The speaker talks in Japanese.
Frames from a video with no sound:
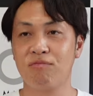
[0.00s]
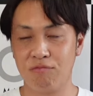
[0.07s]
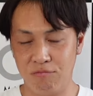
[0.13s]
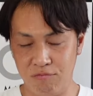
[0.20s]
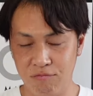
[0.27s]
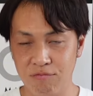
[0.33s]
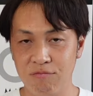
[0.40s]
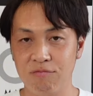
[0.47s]
ま
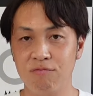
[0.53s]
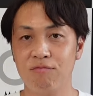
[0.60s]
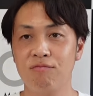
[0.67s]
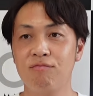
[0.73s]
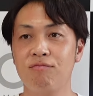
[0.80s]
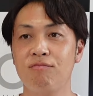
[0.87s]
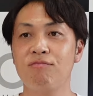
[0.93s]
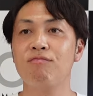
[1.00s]
あ、他の動
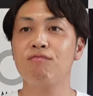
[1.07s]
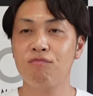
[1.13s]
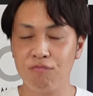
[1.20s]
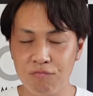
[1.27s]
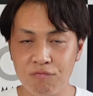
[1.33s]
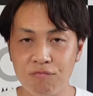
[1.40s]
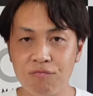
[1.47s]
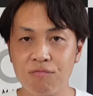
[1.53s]
画でも
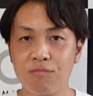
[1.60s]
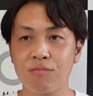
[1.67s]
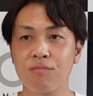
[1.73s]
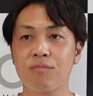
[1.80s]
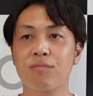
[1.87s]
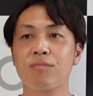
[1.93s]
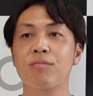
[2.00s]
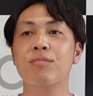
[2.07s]
まあ言ってると
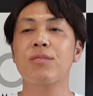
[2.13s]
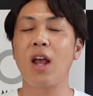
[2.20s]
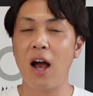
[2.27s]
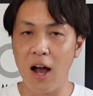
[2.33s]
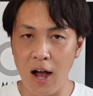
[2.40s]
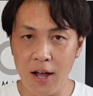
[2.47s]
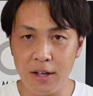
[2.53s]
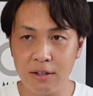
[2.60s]
思うんですけど、こ
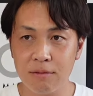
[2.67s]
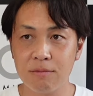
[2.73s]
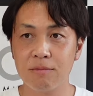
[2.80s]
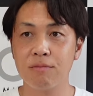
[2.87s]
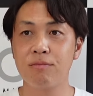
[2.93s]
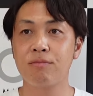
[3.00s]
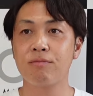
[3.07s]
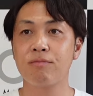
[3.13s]
れ廃
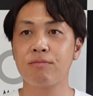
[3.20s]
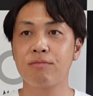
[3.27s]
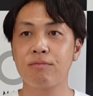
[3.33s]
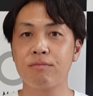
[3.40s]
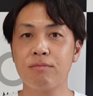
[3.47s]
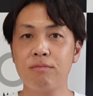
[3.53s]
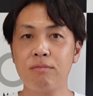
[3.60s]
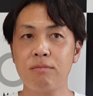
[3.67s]
盤になったんです
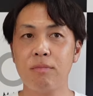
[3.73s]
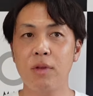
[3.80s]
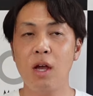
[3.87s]
ね、はい、もう。